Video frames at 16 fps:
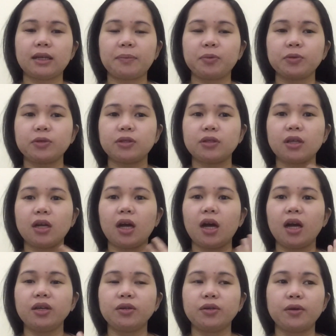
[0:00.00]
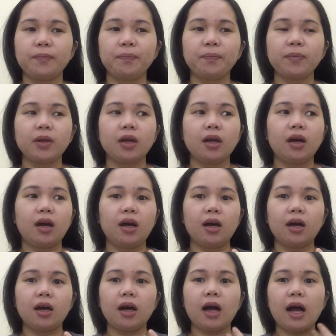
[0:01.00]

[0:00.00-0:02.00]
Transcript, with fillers: Tapos, ayun, ah,